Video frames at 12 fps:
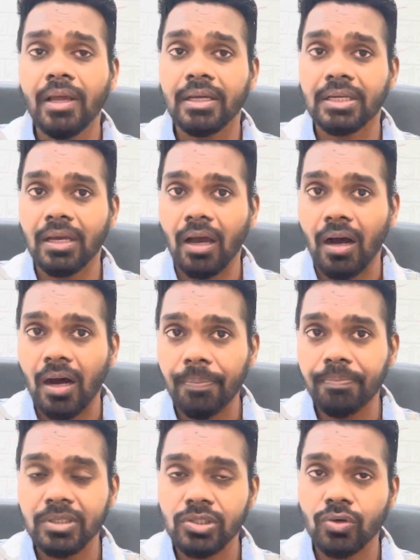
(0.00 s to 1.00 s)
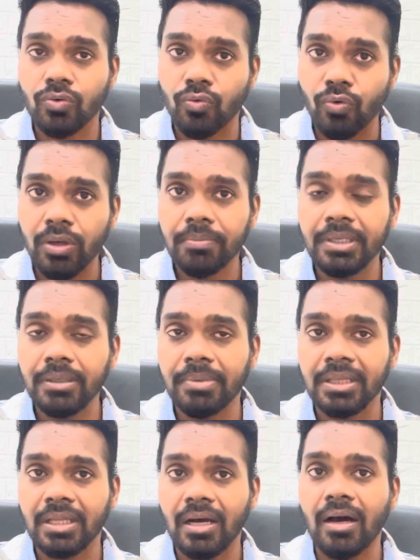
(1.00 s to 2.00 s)
कि आप में से कोई भी
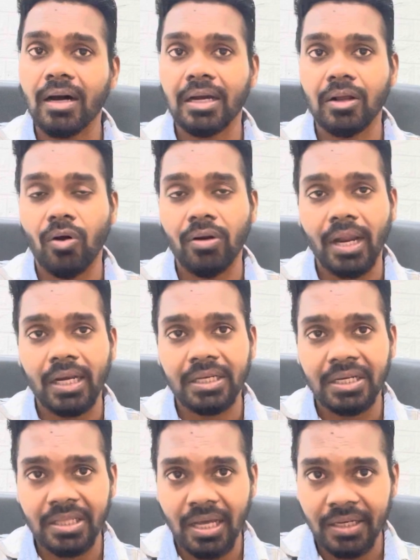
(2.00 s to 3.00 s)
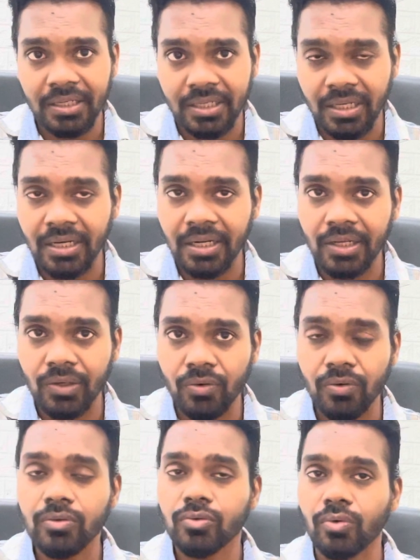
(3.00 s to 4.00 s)
बंदा अगर ऑनलाइन ख़रीदारी कर रहे
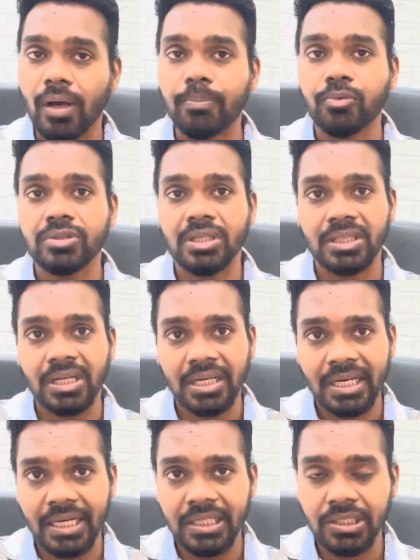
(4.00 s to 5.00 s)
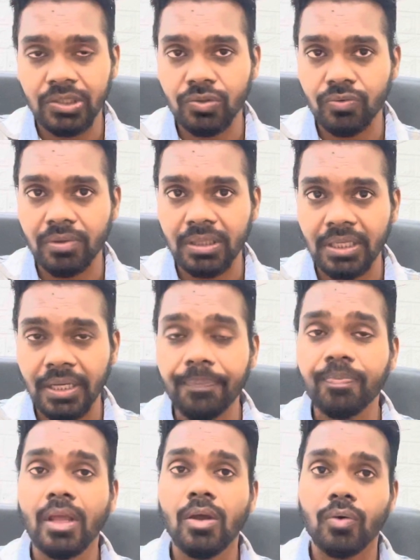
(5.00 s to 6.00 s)
हो तो आपको सतर्क रहने की ज़रूरत है
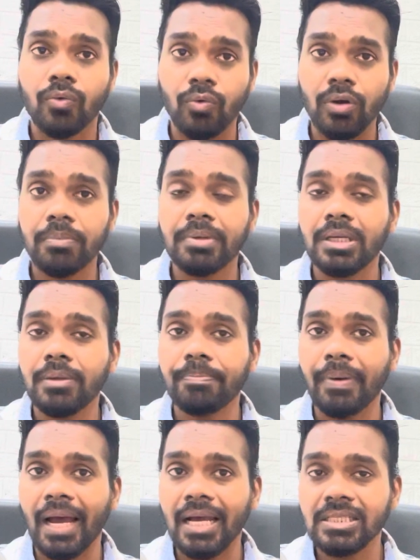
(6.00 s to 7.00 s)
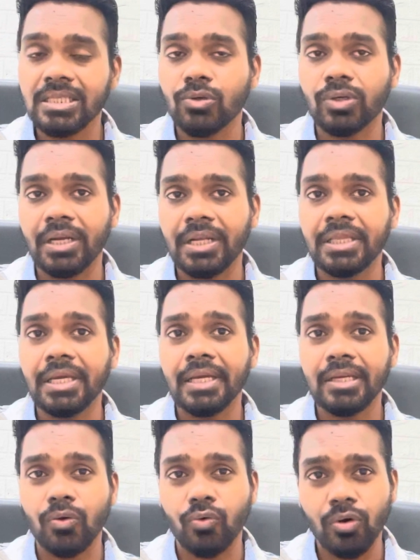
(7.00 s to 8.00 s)
कोई भी पैच खरीदें
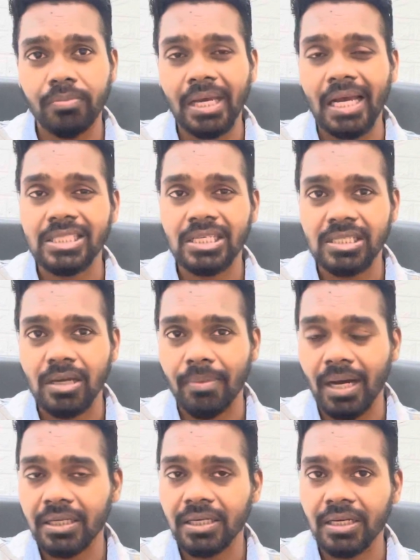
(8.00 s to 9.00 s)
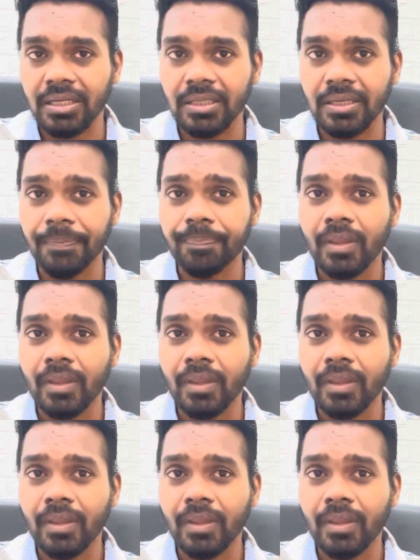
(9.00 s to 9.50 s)
या कोई भी ऐसी सामान खरीदें